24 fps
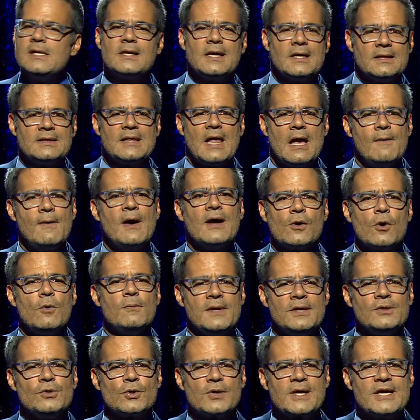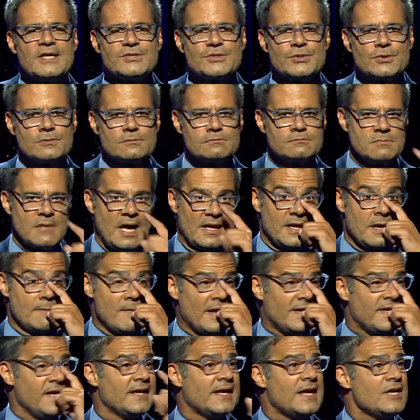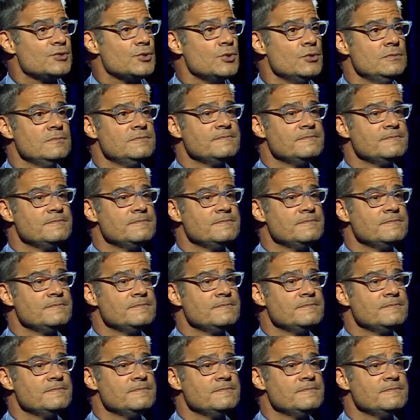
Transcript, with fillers: que estabas comiendo queso. ¿Alguien más quiere queso?